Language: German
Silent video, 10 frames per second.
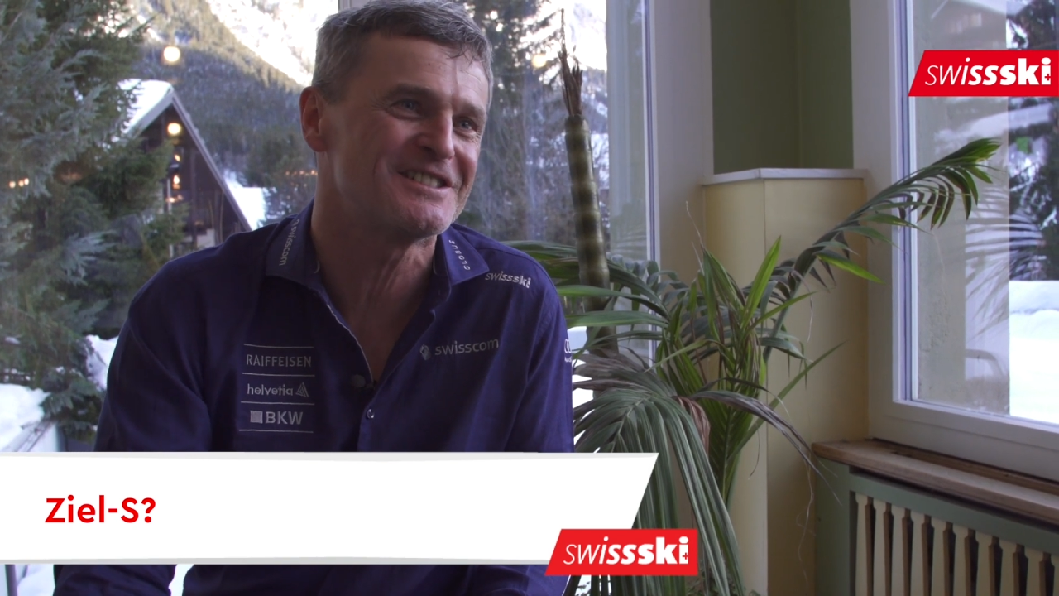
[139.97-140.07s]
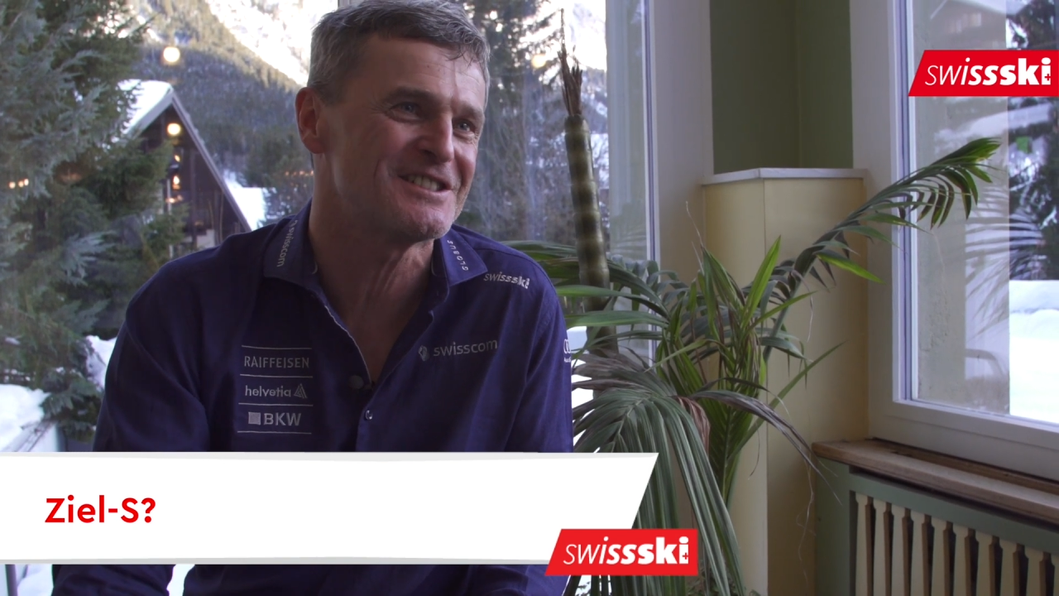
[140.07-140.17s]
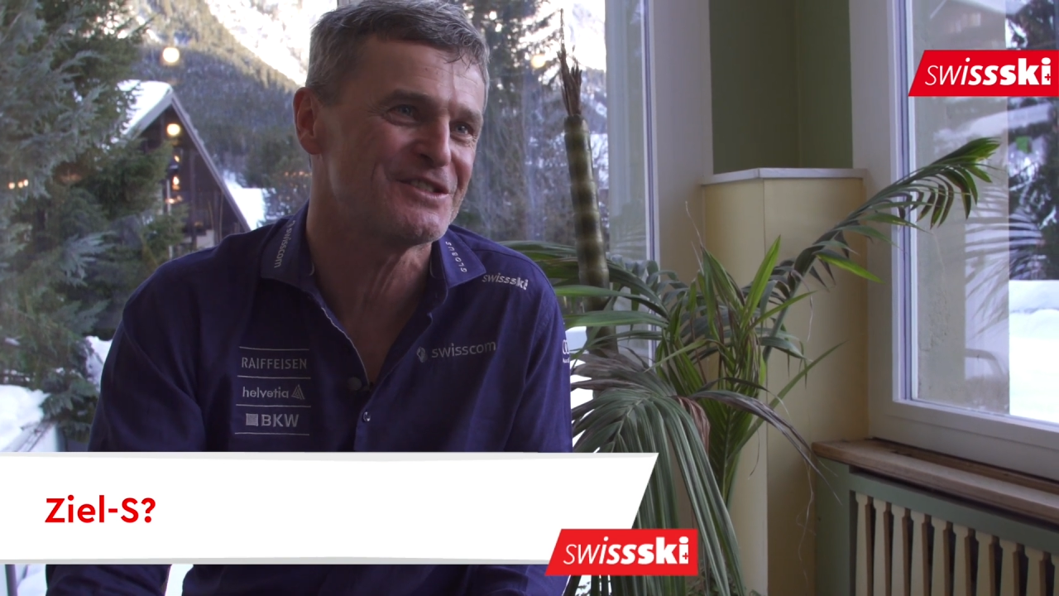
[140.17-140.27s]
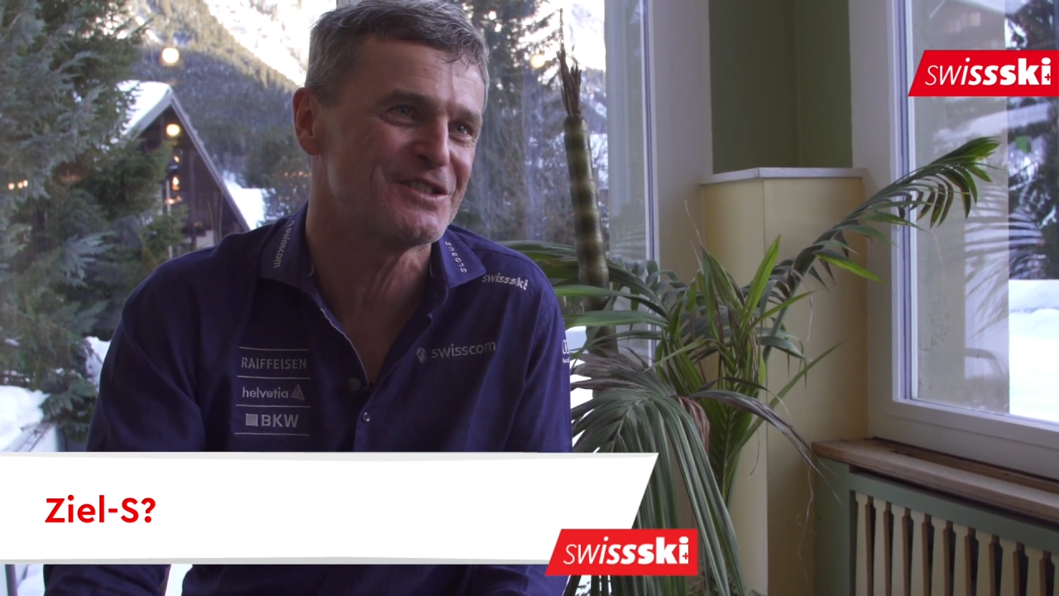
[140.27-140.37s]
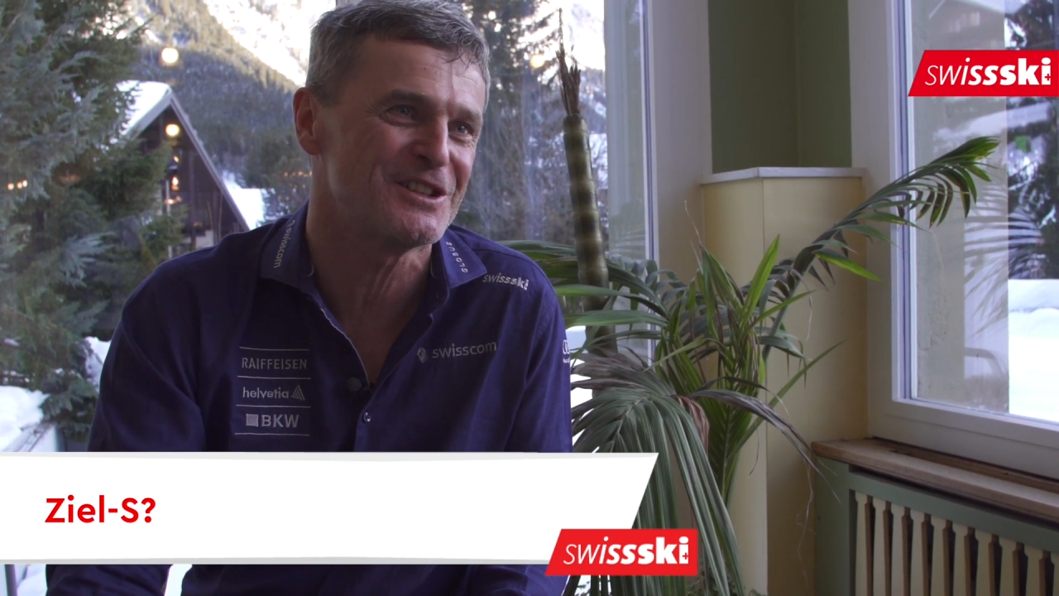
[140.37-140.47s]
ist
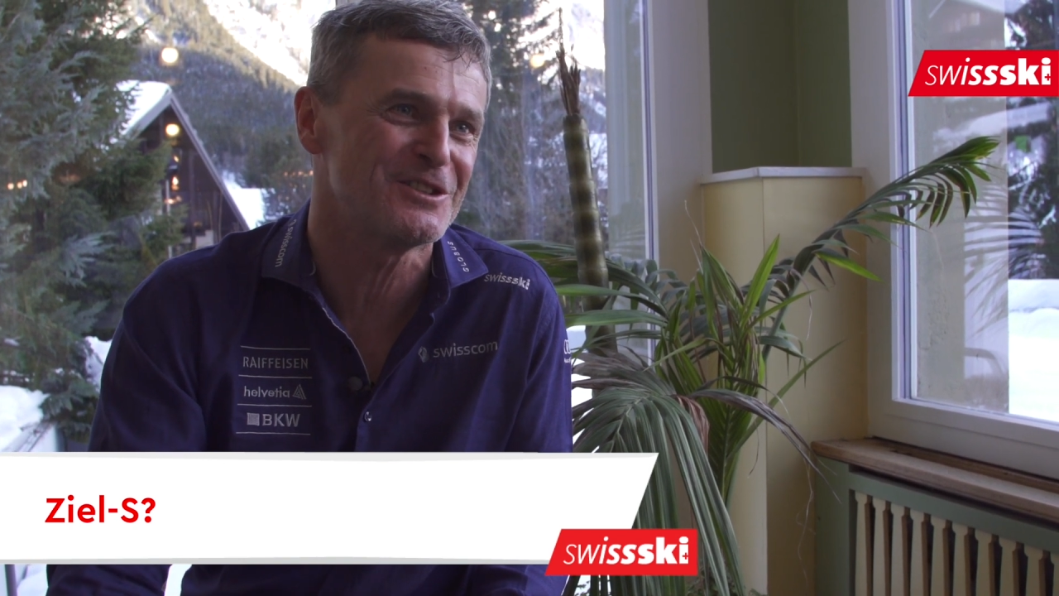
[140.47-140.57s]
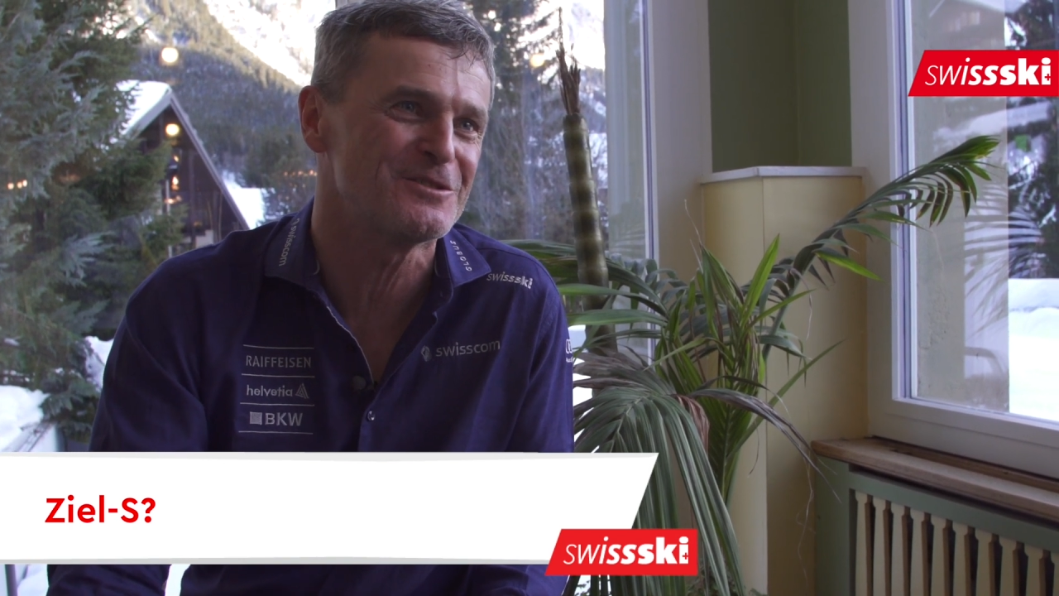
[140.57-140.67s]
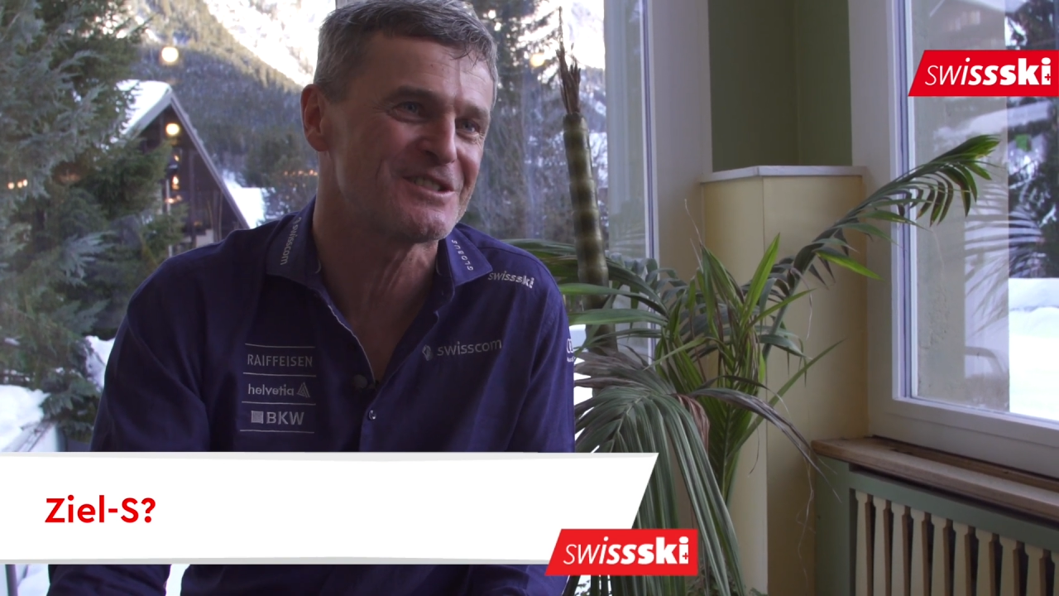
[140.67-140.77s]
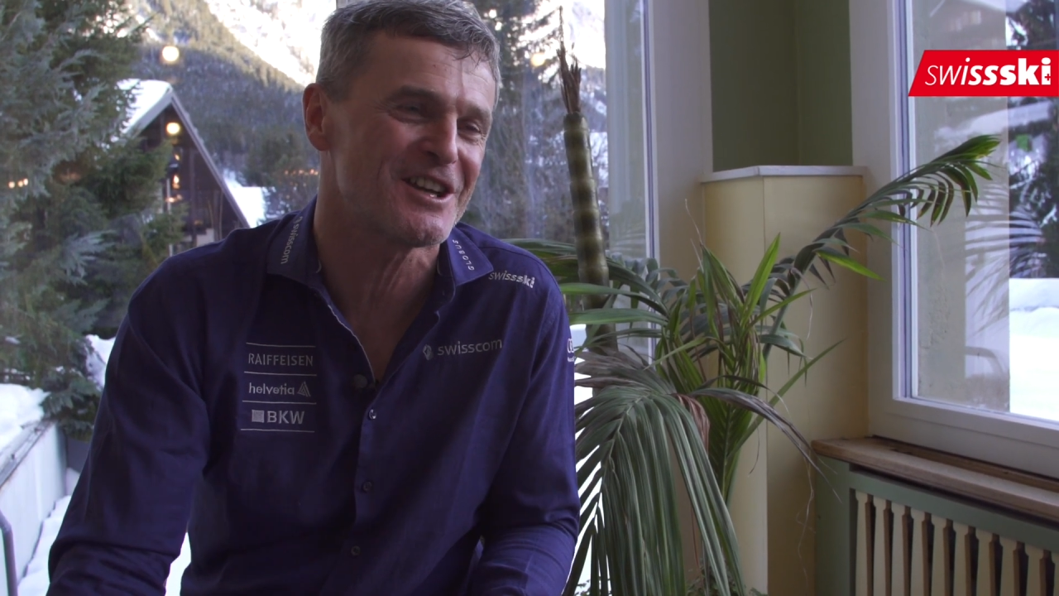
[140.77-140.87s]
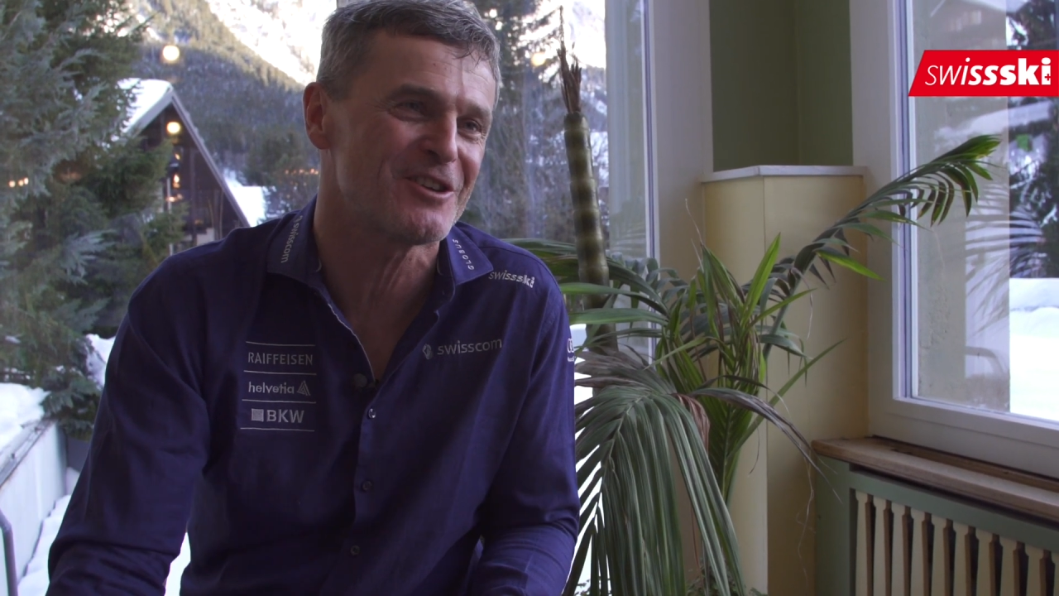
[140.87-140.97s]
das für die
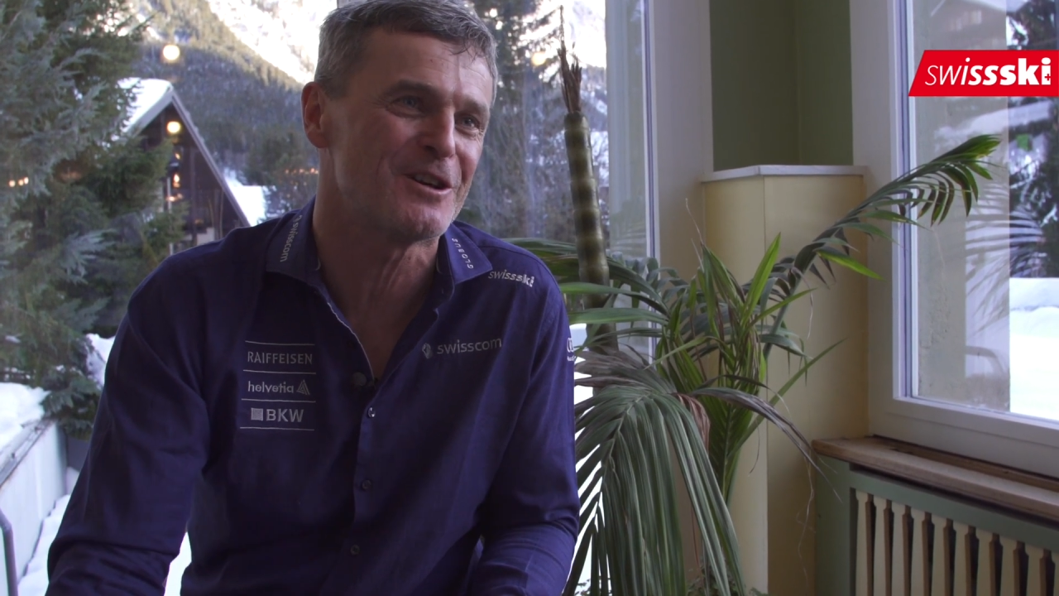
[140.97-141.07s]
Jungs eigentlich